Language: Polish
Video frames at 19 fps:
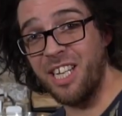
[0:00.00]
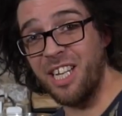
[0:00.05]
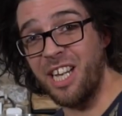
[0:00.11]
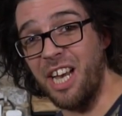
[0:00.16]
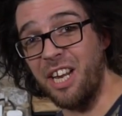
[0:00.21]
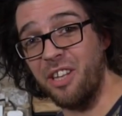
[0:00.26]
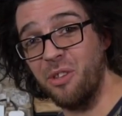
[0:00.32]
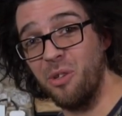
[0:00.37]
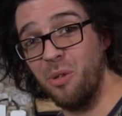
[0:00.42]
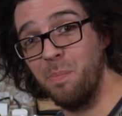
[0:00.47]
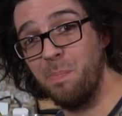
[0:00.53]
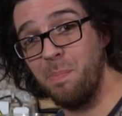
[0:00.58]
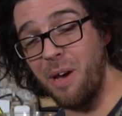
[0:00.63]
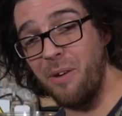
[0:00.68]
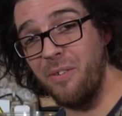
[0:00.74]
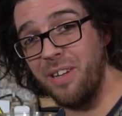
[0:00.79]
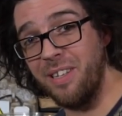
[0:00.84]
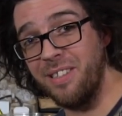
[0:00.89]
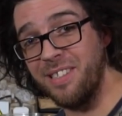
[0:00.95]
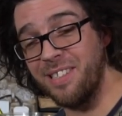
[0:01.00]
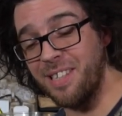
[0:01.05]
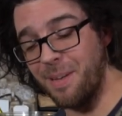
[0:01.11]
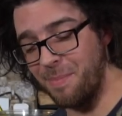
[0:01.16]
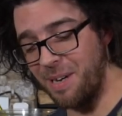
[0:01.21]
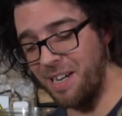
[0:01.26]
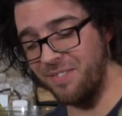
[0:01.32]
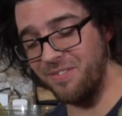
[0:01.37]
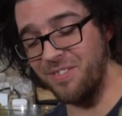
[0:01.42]
Karton pełen
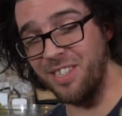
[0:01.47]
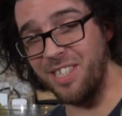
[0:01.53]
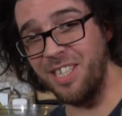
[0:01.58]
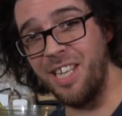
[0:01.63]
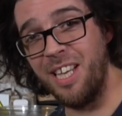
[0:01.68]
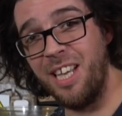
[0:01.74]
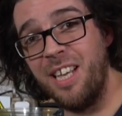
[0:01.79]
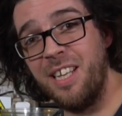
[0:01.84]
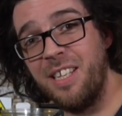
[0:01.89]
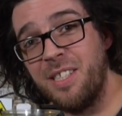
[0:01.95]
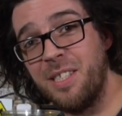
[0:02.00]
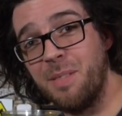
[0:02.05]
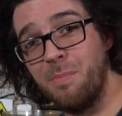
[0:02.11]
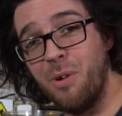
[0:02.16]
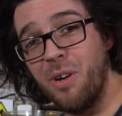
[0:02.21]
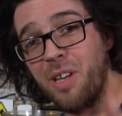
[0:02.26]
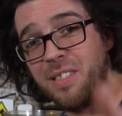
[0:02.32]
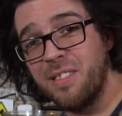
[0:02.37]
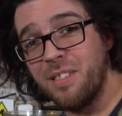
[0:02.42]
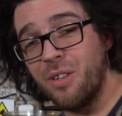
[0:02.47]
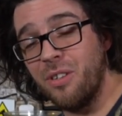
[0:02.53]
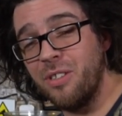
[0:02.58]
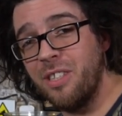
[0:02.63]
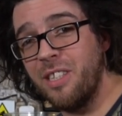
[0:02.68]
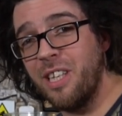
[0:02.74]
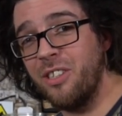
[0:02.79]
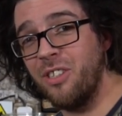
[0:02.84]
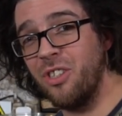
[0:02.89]
zabawy. Z mojej
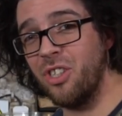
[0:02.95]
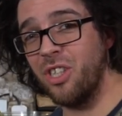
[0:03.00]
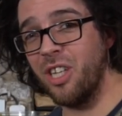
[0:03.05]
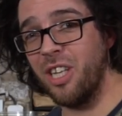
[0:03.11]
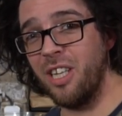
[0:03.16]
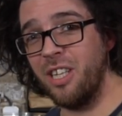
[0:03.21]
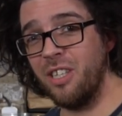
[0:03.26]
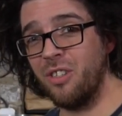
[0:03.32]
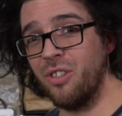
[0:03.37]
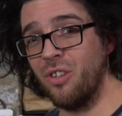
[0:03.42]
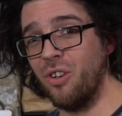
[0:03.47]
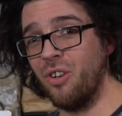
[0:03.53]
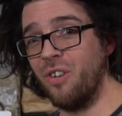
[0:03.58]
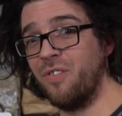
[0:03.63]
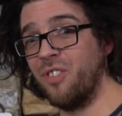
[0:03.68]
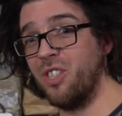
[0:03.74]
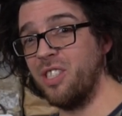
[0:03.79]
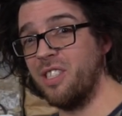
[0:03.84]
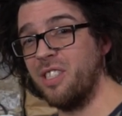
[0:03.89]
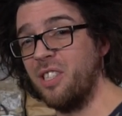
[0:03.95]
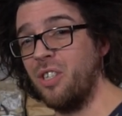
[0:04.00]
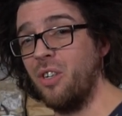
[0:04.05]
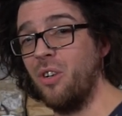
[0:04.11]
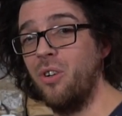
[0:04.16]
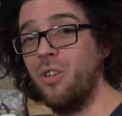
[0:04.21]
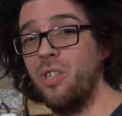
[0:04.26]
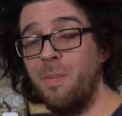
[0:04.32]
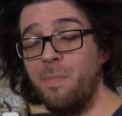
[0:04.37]
strony na dzisiaj to
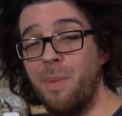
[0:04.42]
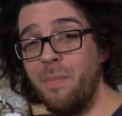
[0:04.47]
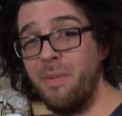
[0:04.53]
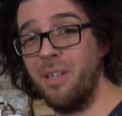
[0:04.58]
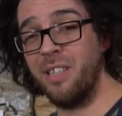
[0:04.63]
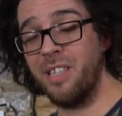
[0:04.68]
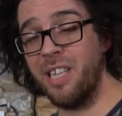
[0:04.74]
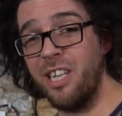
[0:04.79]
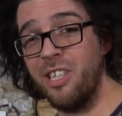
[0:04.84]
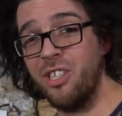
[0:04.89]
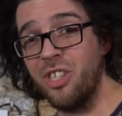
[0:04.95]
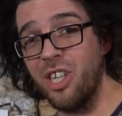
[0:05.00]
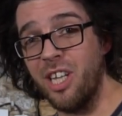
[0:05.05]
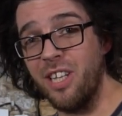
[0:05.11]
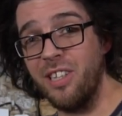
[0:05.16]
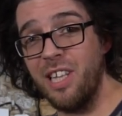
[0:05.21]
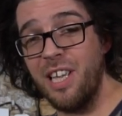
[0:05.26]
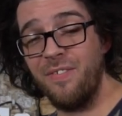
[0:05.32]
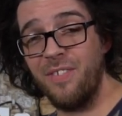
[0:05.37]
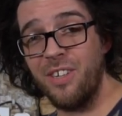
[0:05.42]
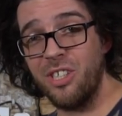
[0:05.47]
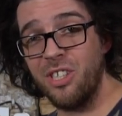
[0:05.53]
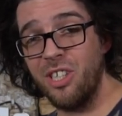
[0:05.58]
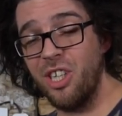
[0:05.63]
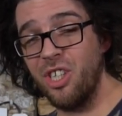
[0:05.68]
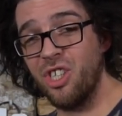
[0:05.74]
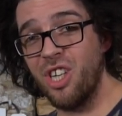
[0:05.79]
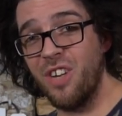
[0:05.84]
wszystko. I pamiętajcie,
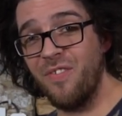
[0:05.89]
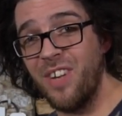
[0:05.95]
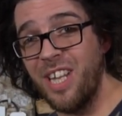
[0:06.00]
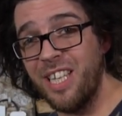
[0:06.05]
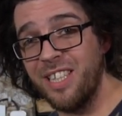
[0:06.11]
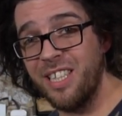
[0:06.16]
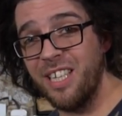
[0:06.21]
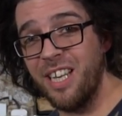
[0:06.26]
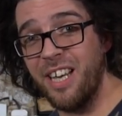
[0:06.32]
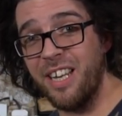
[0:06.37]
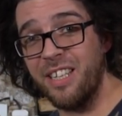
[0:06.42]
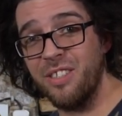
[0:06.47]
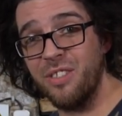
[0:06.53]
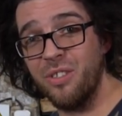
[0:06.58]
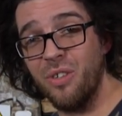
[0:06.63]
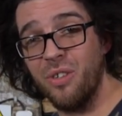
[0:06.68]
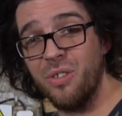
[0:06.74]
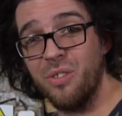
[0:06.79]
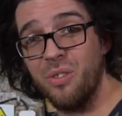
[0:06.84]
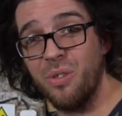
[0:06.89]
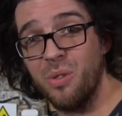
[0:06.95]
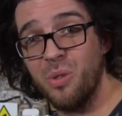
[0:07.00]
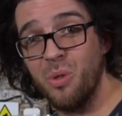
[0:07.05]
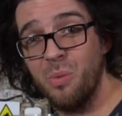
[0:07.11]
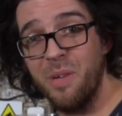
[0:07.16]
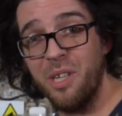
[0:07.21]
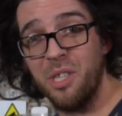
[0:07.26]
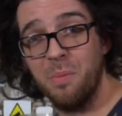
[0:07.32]
najważniejsze w latte art to
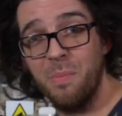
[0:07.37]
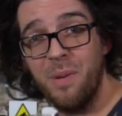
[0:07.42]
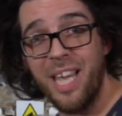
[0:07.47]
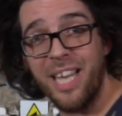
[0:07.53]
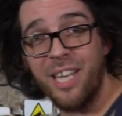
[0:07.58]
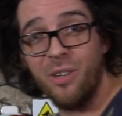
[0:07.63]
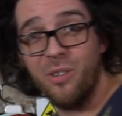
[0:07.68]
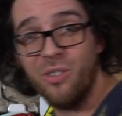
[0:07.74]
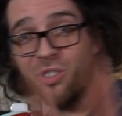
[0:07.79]
zrozumieć mleko.